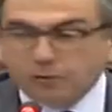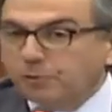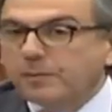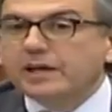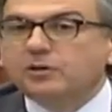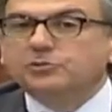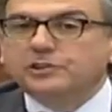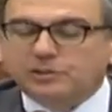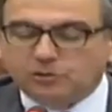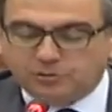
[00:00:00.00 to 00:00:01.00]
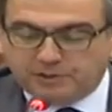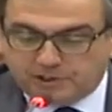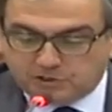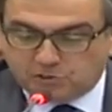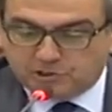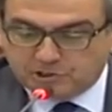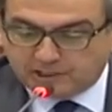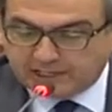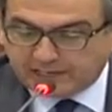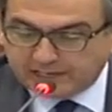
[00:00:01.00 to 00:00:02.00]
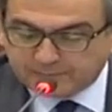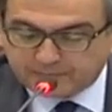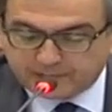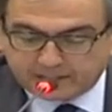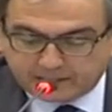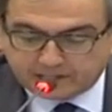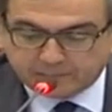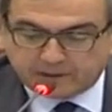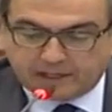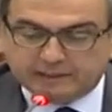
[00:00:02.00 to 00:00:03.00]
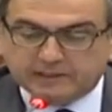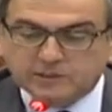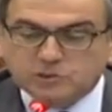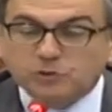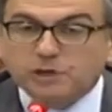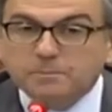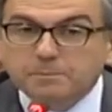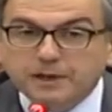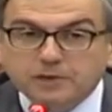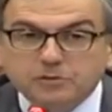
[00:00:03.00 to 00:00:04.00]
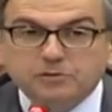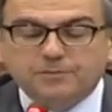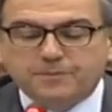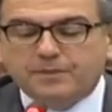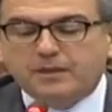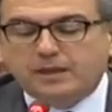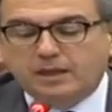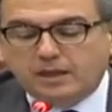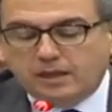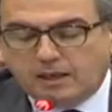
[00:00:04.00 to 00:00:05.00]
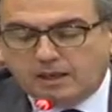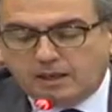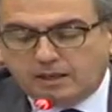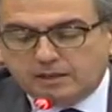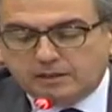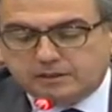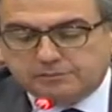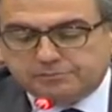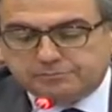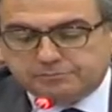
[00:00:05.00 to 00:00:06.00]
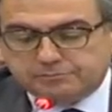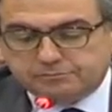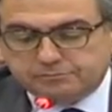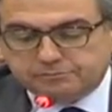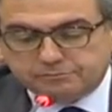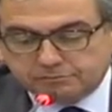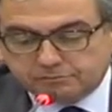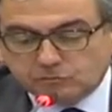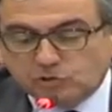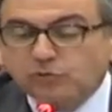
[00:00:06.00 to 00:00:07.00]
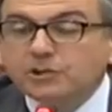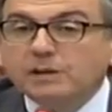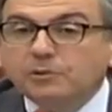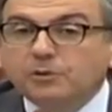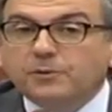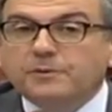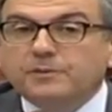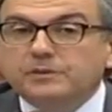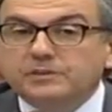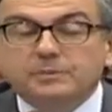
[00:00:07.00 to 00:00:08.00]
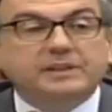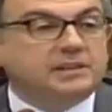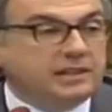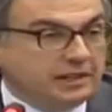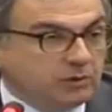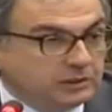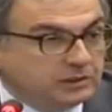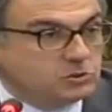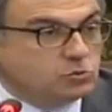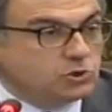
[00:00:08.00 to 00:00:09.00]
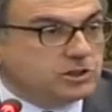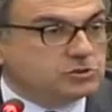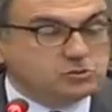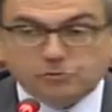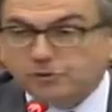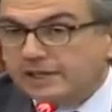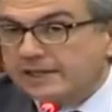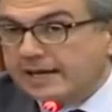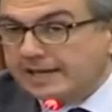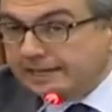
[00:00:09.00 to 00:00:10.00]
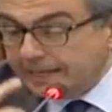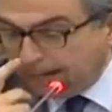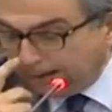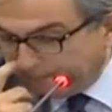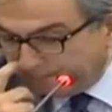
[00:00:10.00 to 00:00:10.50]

europee continuano dire, a sollecitare ehm, attenzione e impegno. Eh, non vogliamo dimenticare quanto è successo negli anni.